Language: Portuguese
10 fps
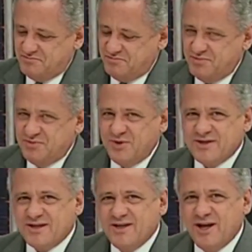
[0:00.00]

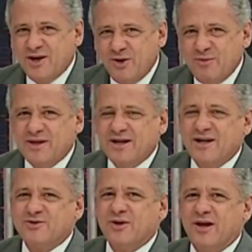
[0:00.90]
jurista de renome
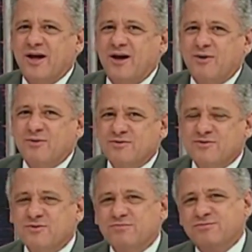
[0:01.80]
internacional,
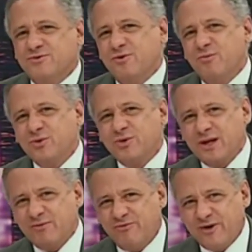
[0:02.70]
estudou muito
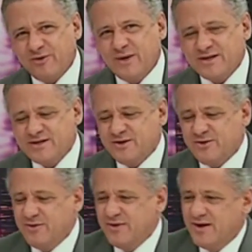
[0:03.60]
tempo fora do
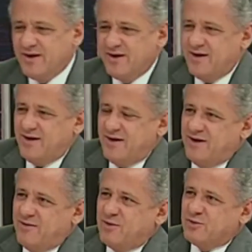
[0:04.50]
Brasil,
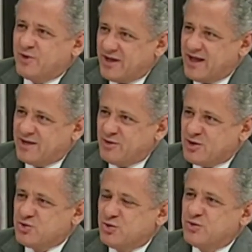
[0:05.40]
uma autoridade no
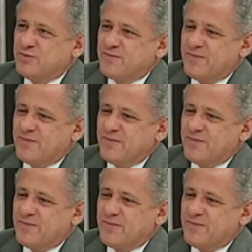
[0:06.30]
assunto.